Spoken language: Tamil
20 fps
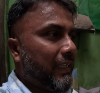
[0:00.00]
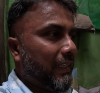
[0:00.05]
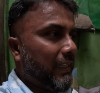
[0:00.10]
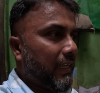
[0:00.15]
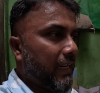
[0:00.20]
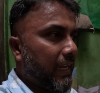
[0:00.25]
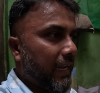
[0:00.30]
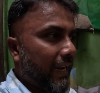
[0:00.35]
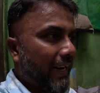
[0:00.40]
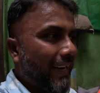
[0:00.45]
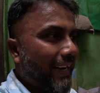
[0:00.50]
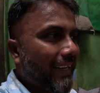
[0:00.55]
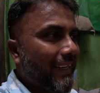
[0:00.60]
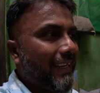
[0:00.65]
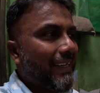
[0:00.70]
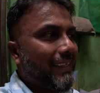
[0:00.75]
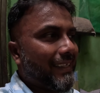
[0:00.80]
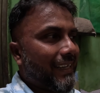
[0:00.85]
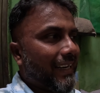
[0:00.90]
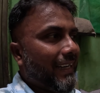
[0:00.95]
இதில்
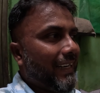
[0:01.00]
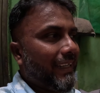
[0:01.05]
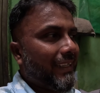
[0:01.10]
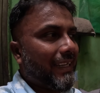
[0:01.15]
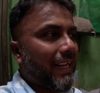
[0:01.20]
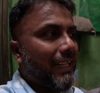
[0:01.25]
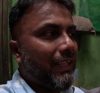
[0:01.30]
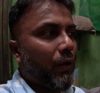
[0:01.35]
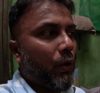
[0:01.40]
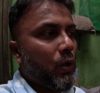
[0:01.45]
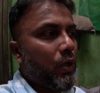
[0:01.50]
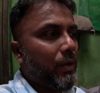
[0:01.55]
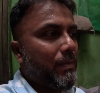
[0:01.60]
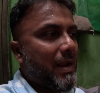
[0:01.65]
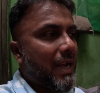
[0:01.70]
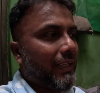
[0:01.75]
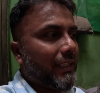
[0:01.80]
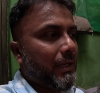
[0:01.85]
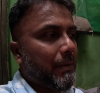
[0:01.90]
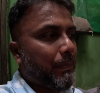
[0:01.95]
எனக்கு கிரெடிட் அது
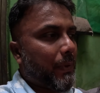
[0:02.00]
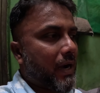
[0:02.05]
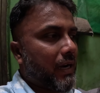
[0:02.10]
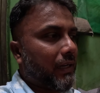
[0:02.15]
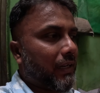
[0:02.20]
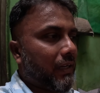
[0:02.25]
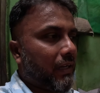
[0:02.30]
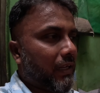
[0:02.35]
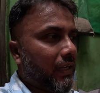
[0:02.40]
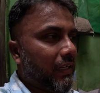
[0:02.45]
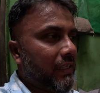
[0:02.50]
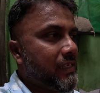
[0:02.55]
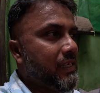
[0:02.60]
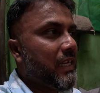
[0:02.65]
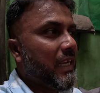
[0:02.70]
ஒன்றும் எதிர்பார்க்கல